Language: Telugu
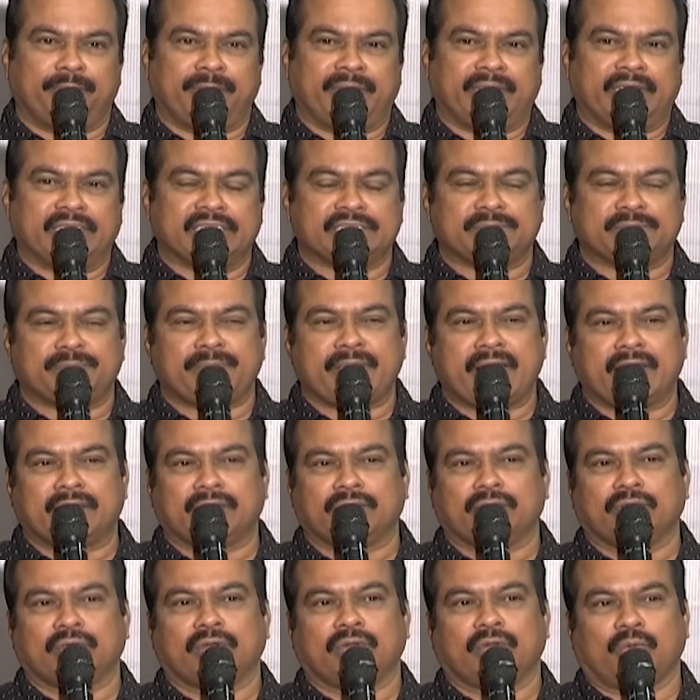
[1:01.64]
బిగ్
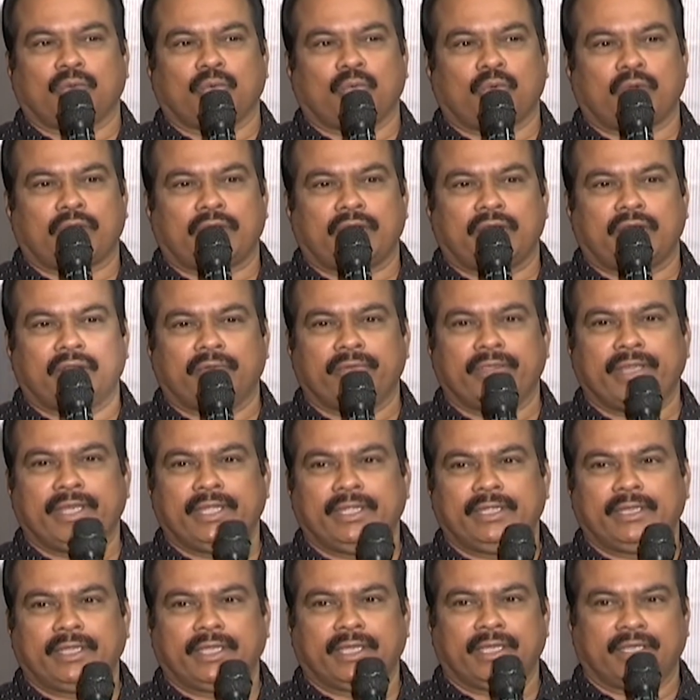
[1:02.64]
స్పాన్తో వరల్డ్
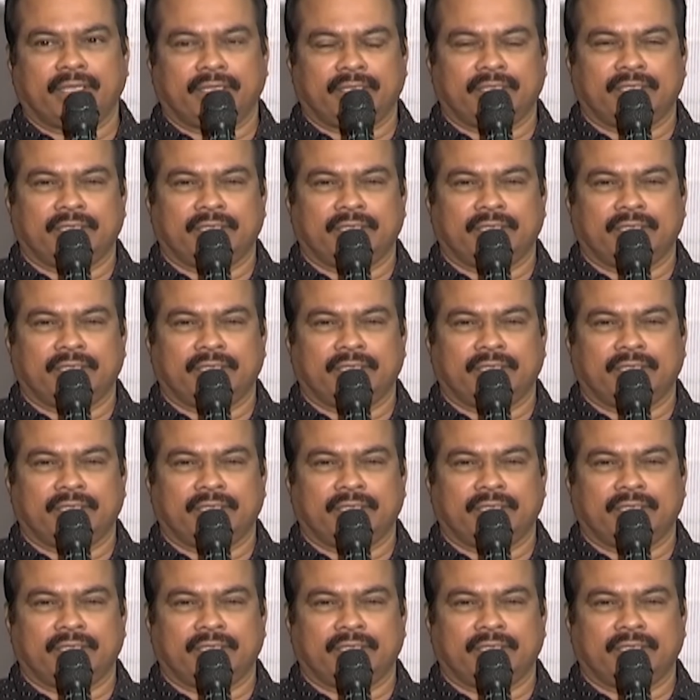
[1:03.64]
వైల్డ్గా